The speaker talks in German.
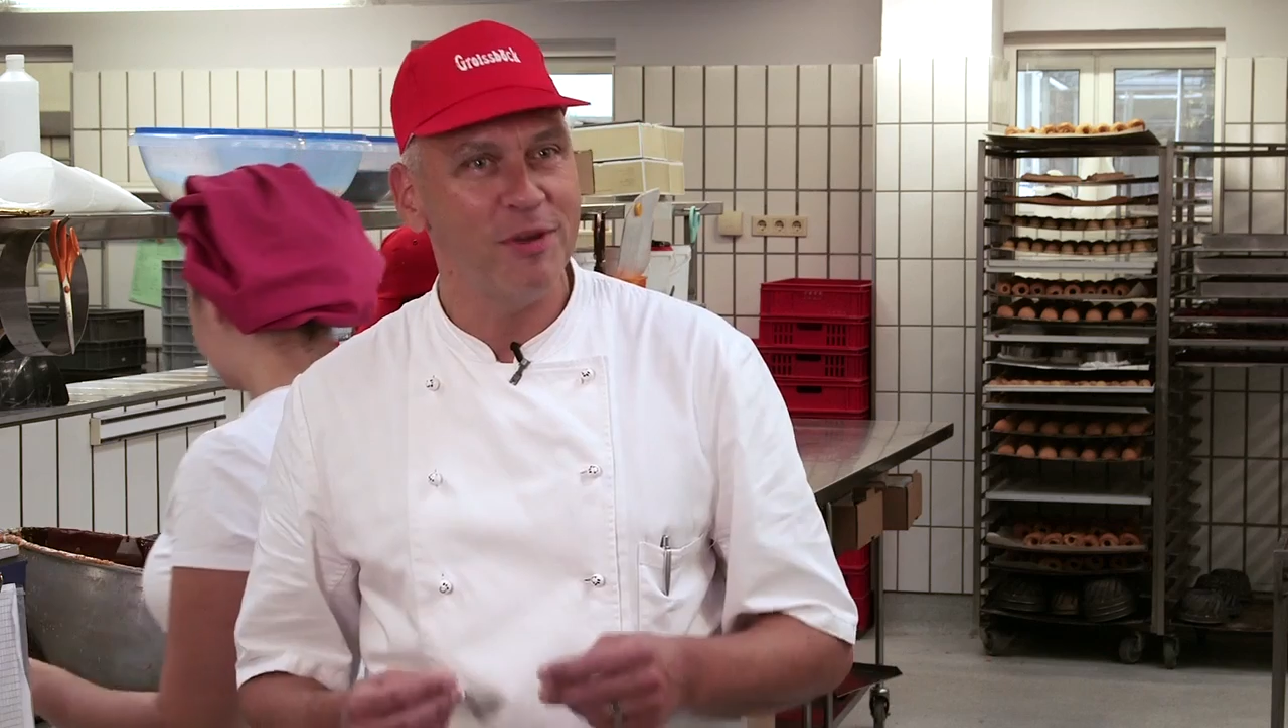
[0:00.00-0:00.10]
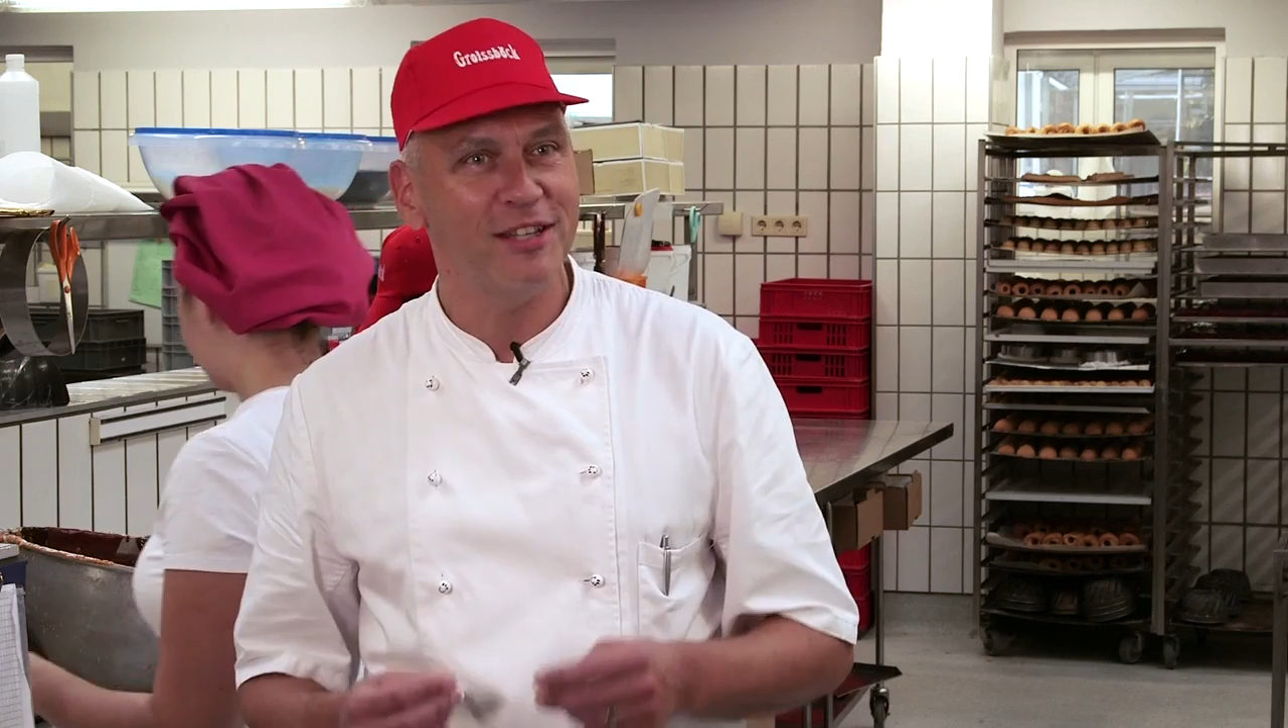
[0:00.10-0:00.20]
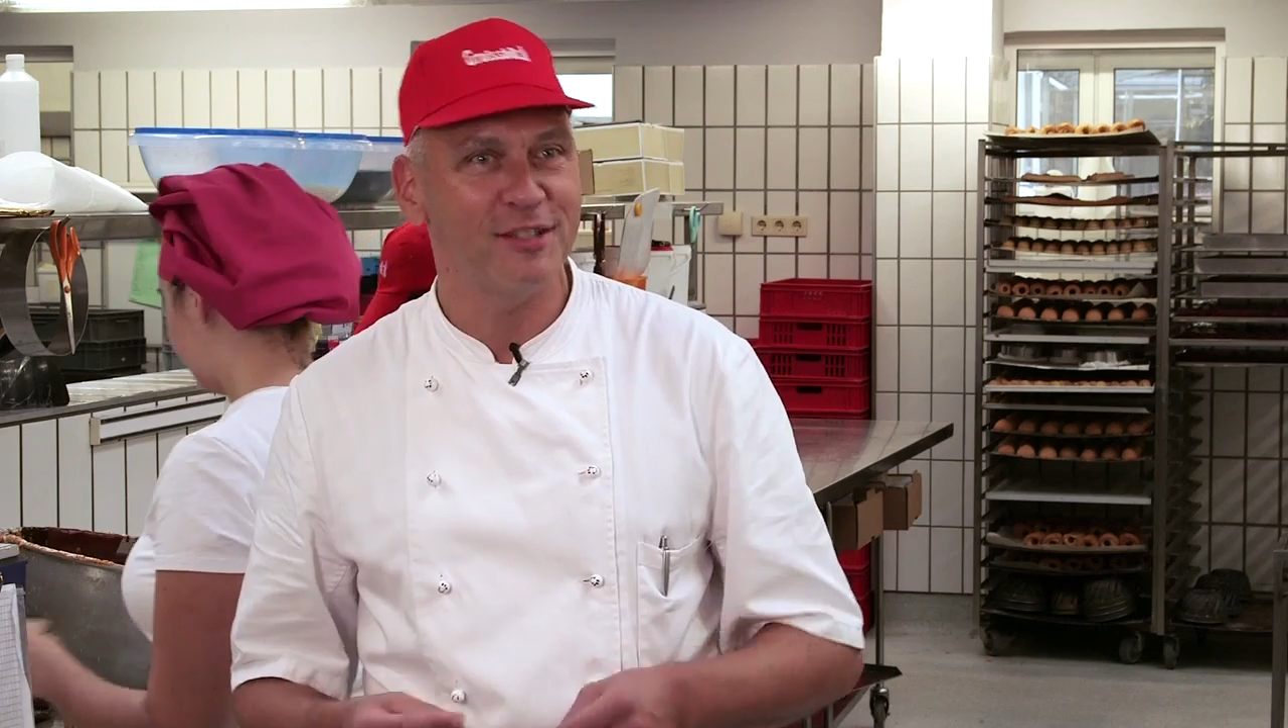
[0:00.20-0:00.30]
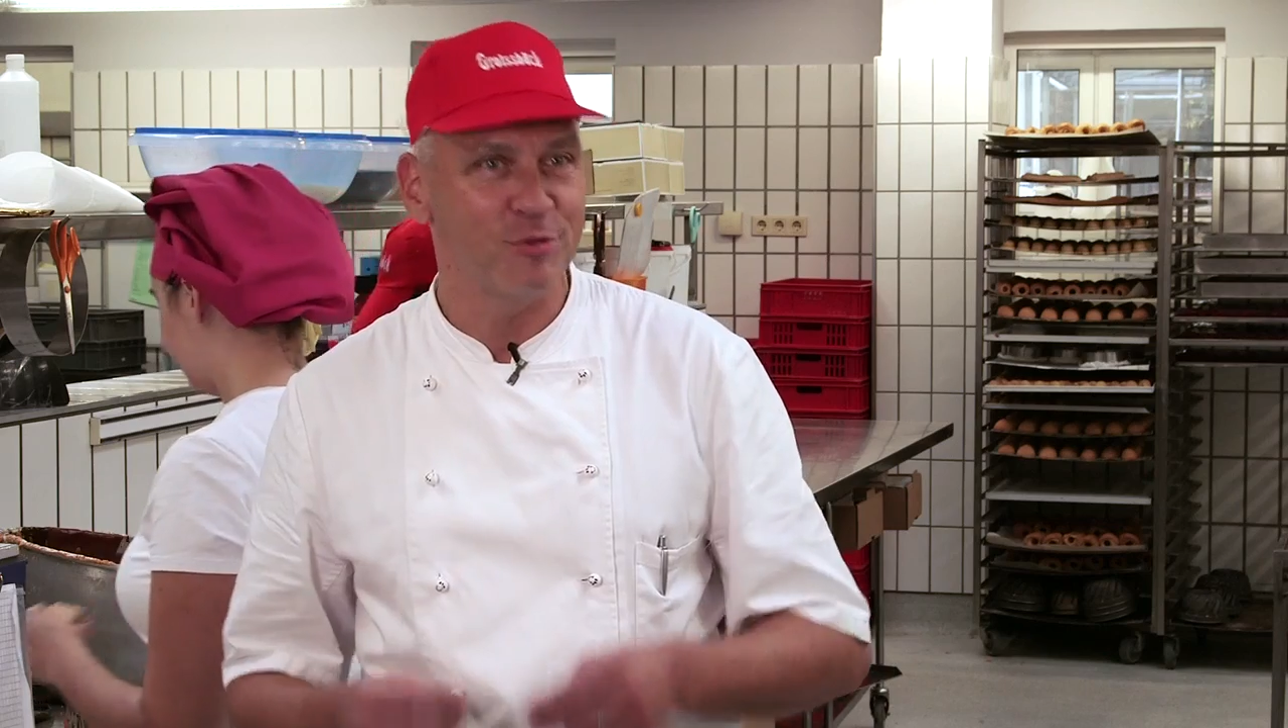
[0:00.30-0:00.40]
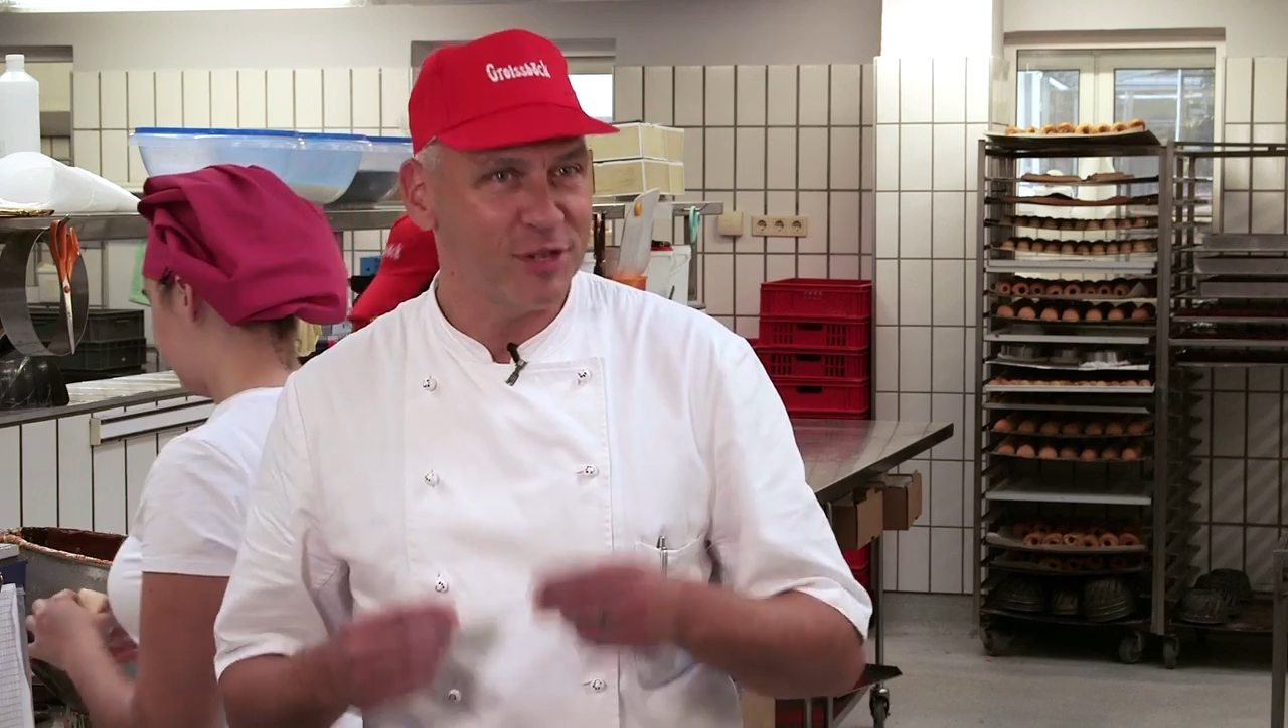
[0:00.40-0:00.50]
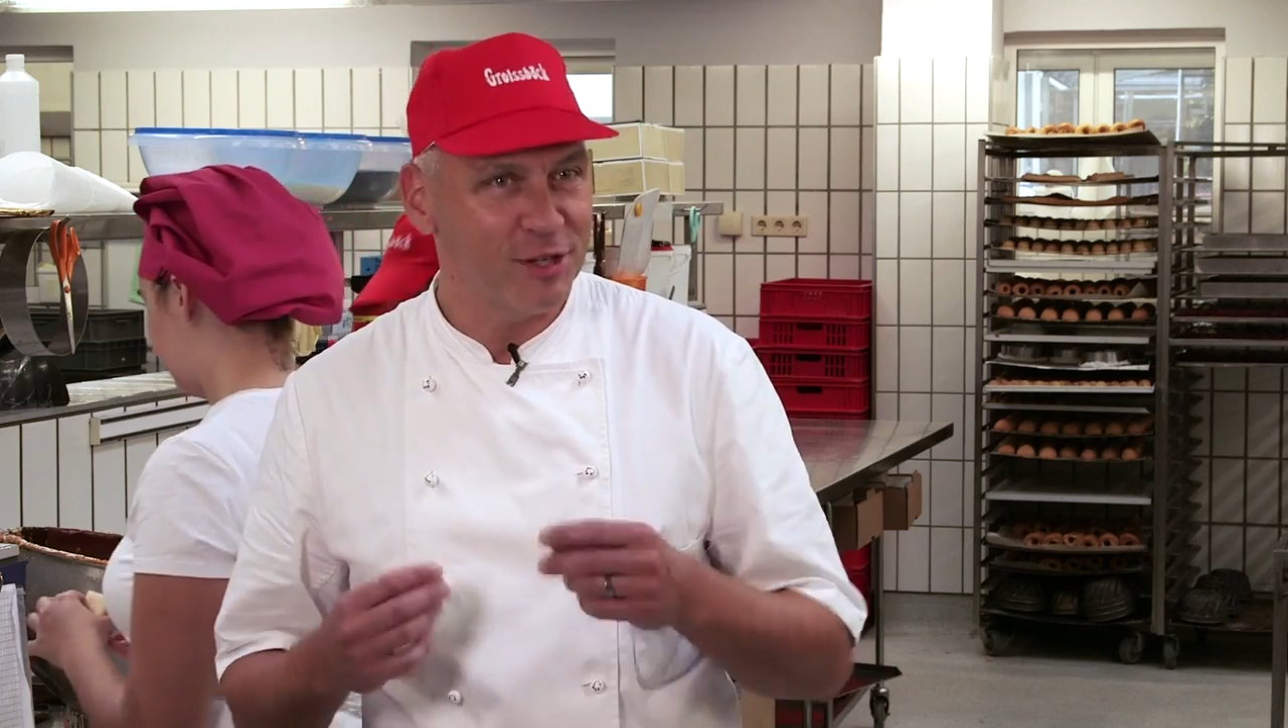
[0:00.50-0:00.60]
ich, dass unser